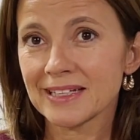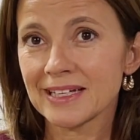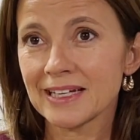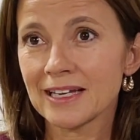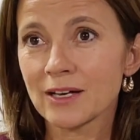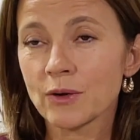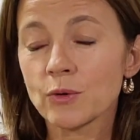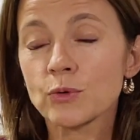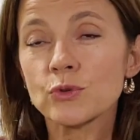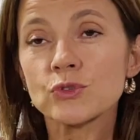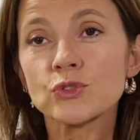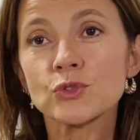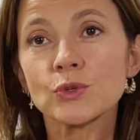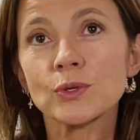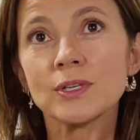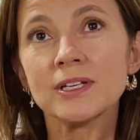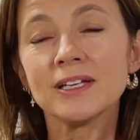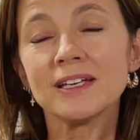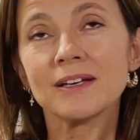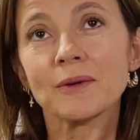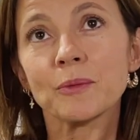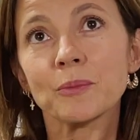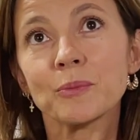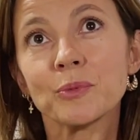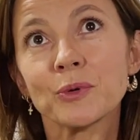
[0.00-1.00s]
Consoler,
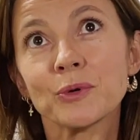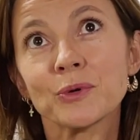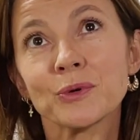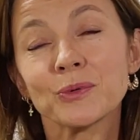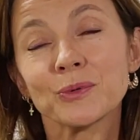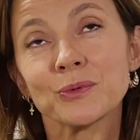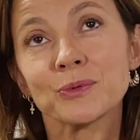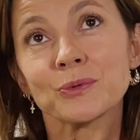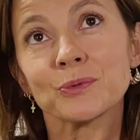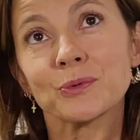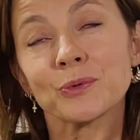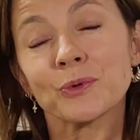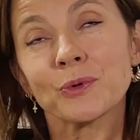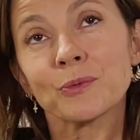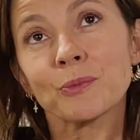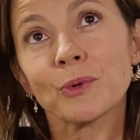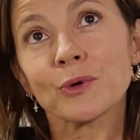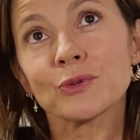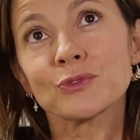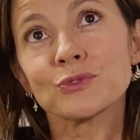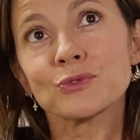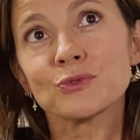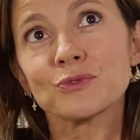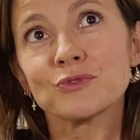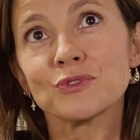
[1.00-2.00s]
on, peut, on,
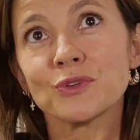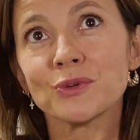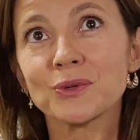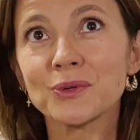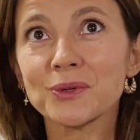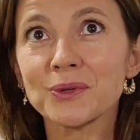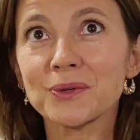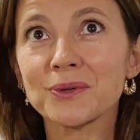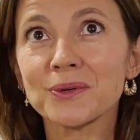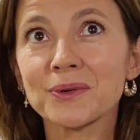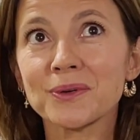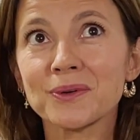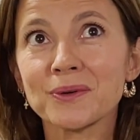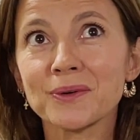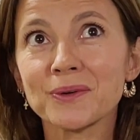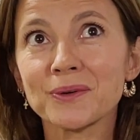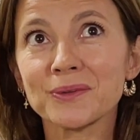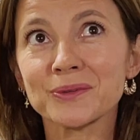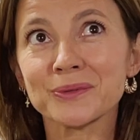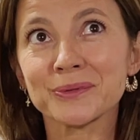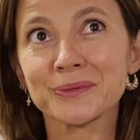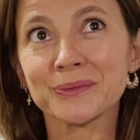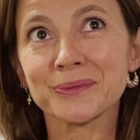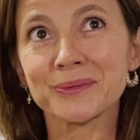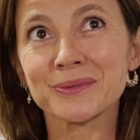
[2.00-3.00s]
pense souvent que
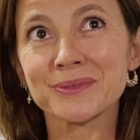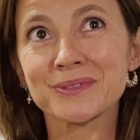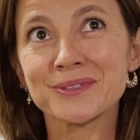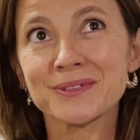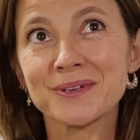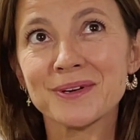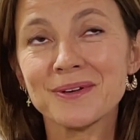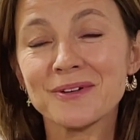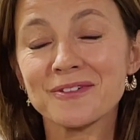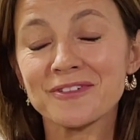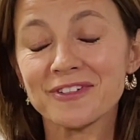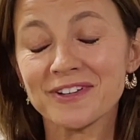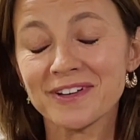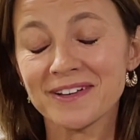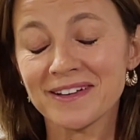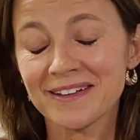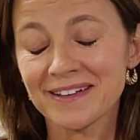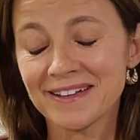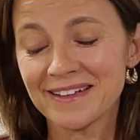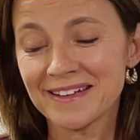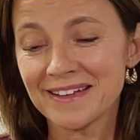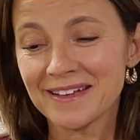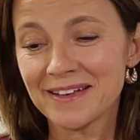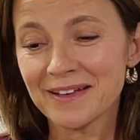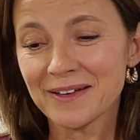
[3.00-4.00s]
quand on console, enfin,
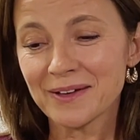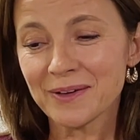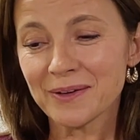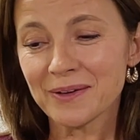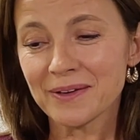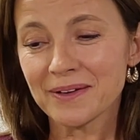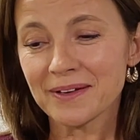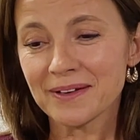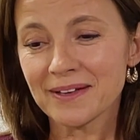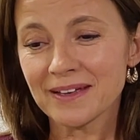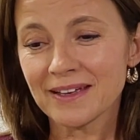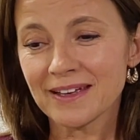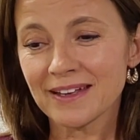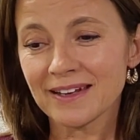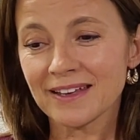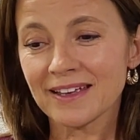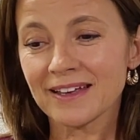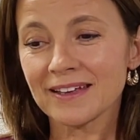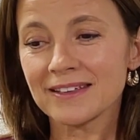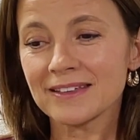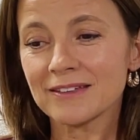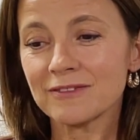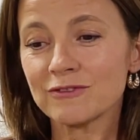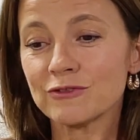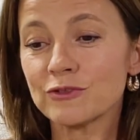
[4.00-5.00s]
quelqu'un
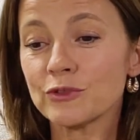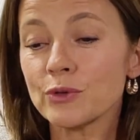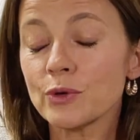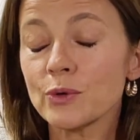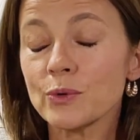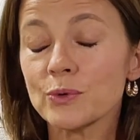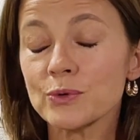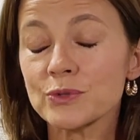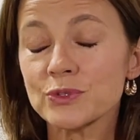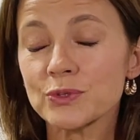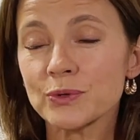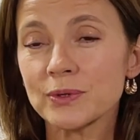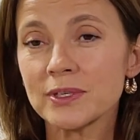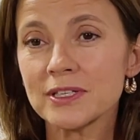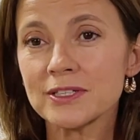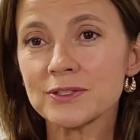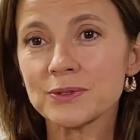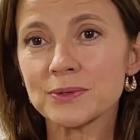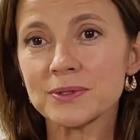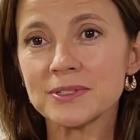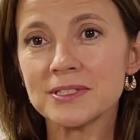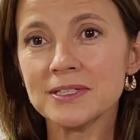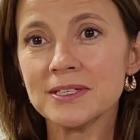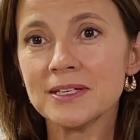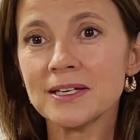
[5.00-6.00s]
qui veut consoler se
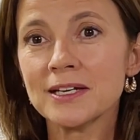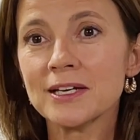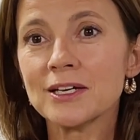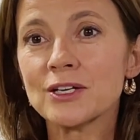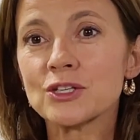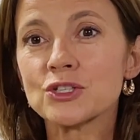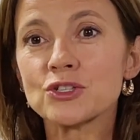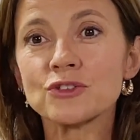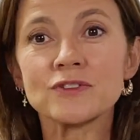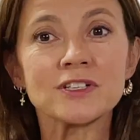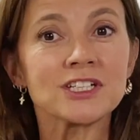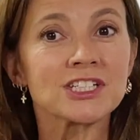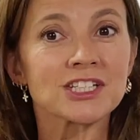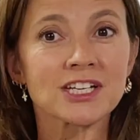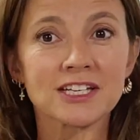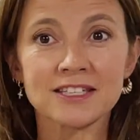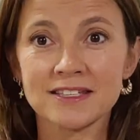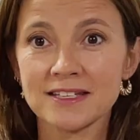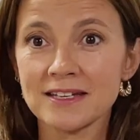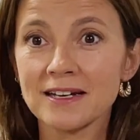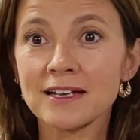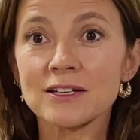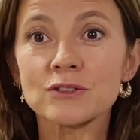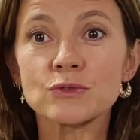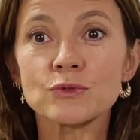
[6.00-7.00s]
dit je vais chasser
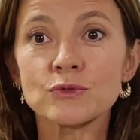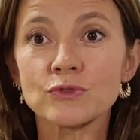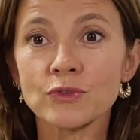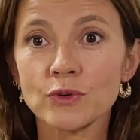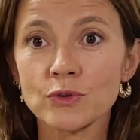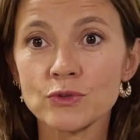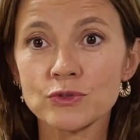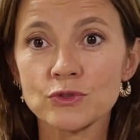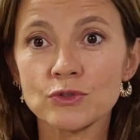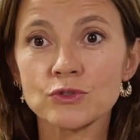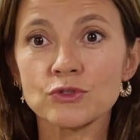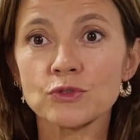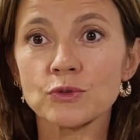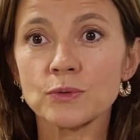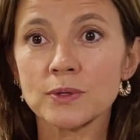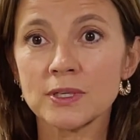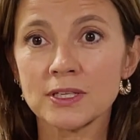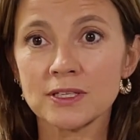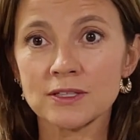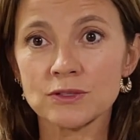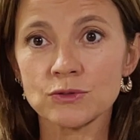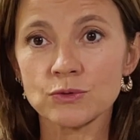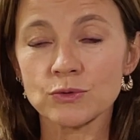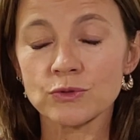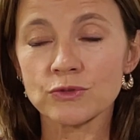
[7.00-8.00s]
la souffrance de celui
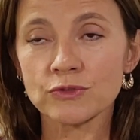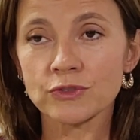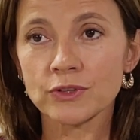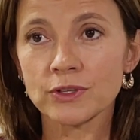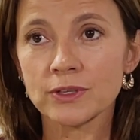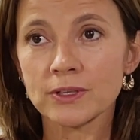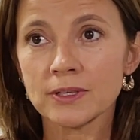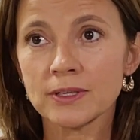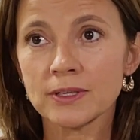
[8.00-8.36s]
qui souffre.